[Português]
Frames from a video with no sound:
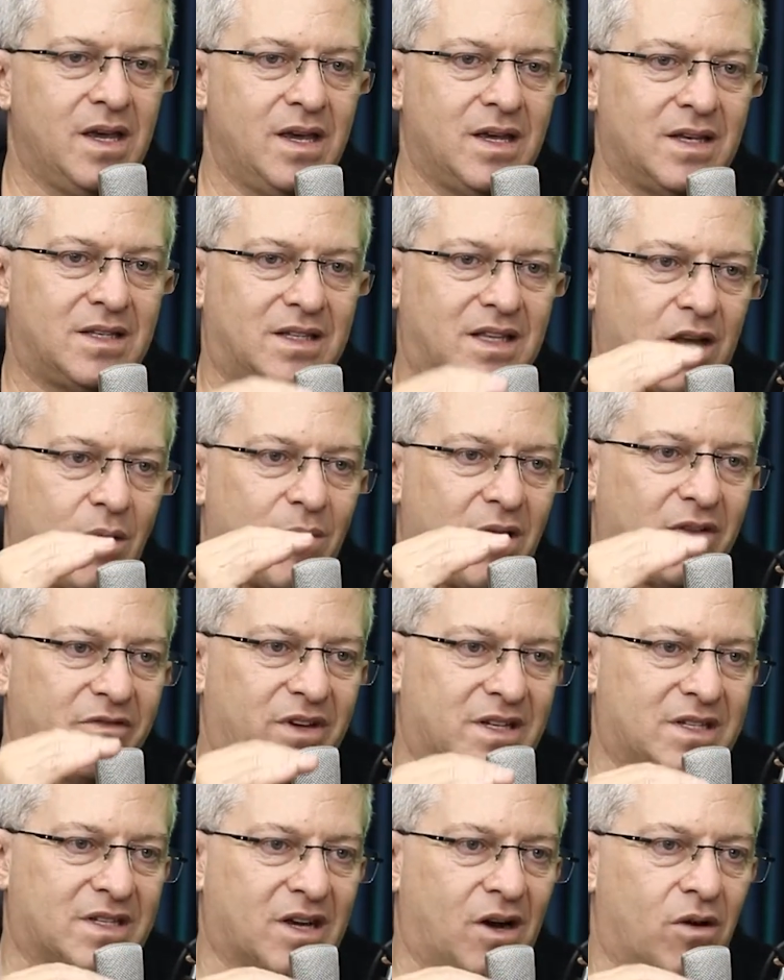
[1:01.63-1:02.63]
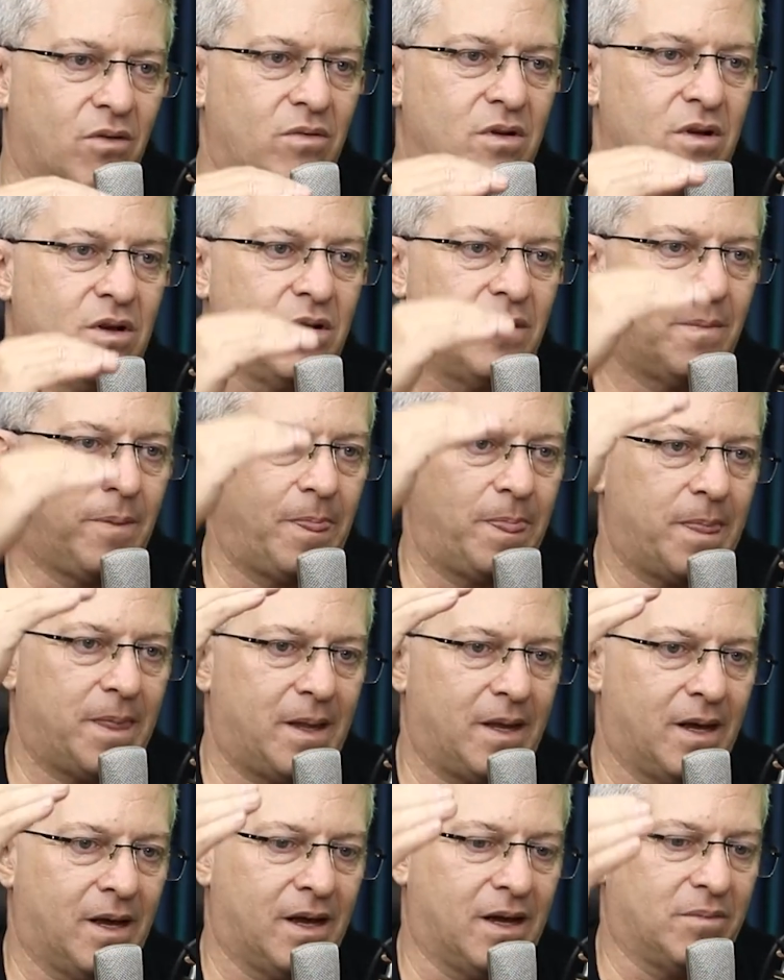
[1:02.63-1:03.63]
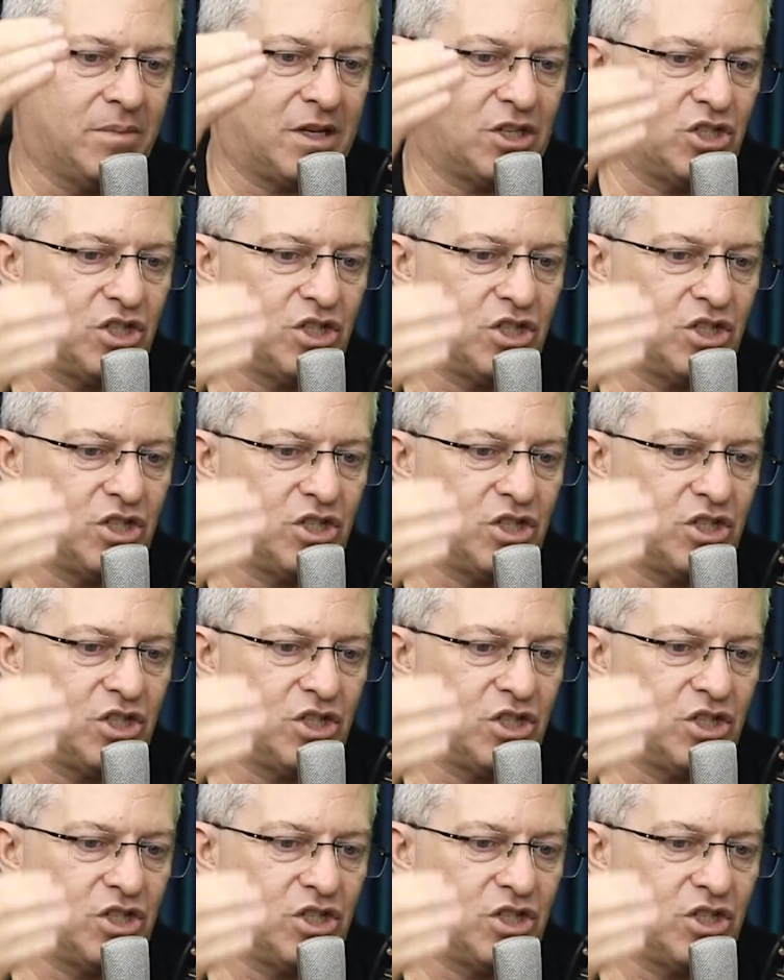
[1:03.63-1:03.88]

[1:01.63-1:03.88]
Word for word: E se tem uma versão um, que a